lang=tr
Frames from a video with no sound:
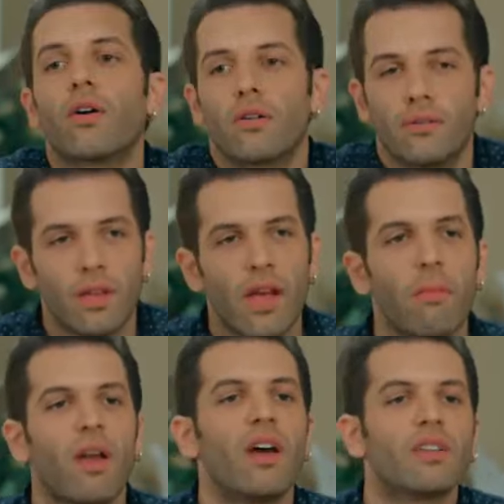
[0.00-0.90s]
yok.
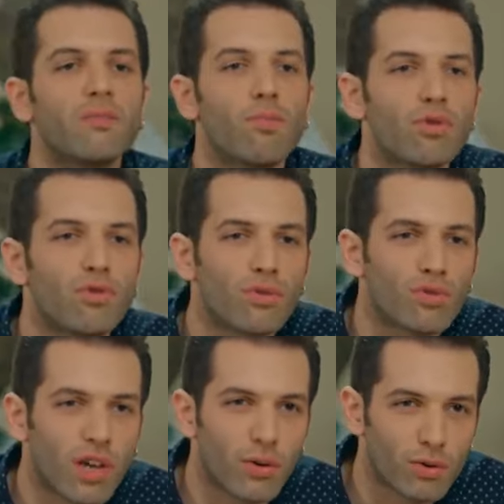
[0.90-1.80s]
Ben hayatım boyunca
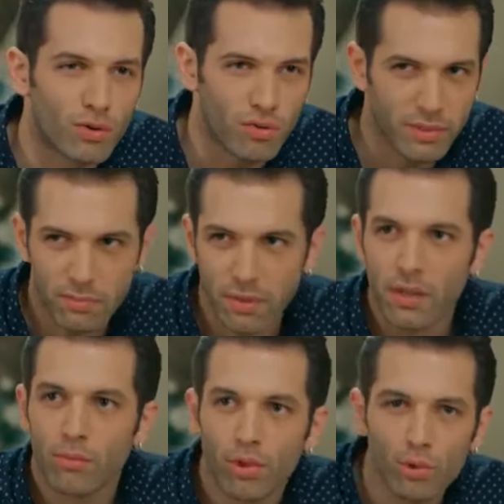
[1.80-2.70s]
onu sarhoş görmedim.
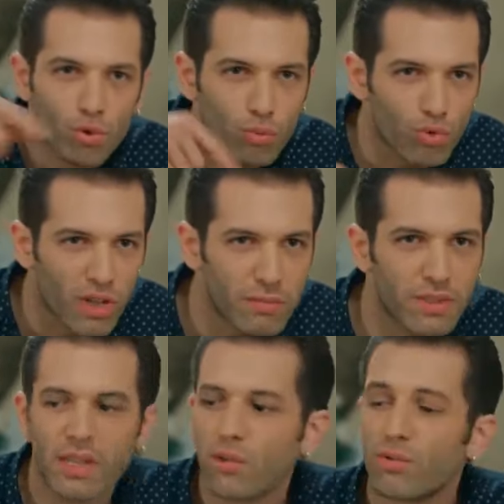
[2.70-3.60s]
Burada üçümüz
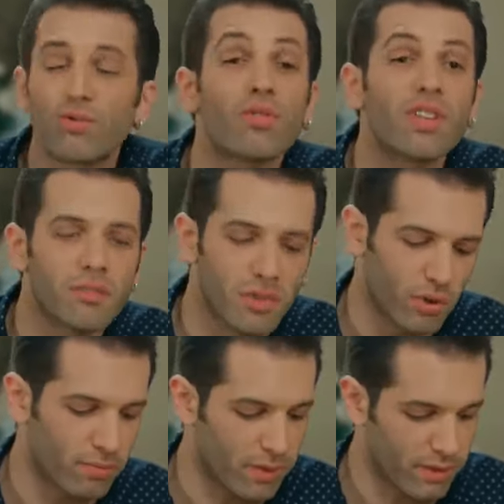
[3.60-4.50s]
darmadağın oluruz, ona hiçbir
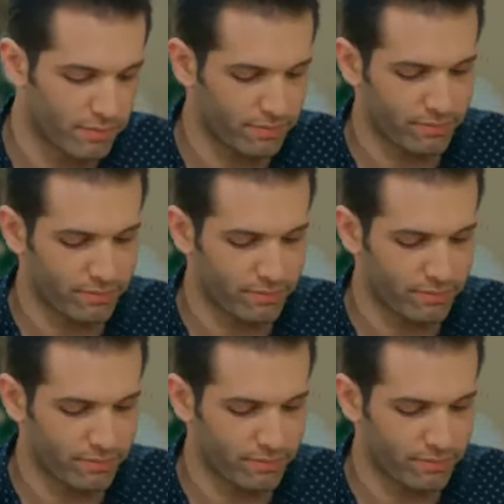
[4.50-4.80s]
şey olmaz.